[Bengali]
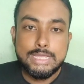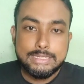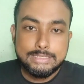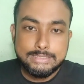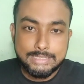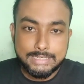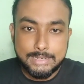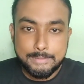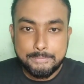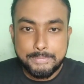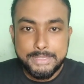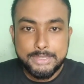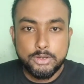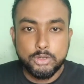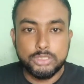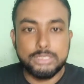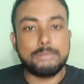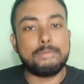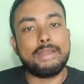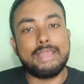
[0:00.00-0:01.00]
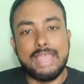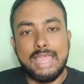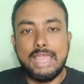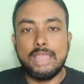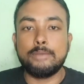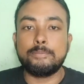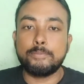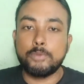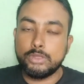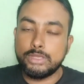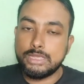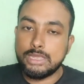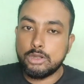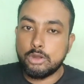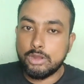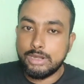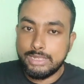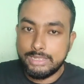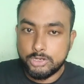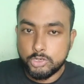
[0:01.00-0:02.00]
যে এটা বি হতে পারে হ্যাঁ পরীক্ষার
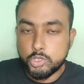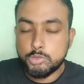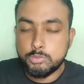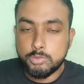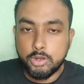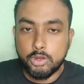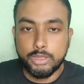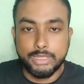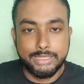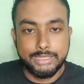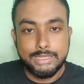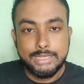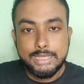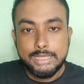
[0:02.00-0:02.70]
হলে এরকম হয়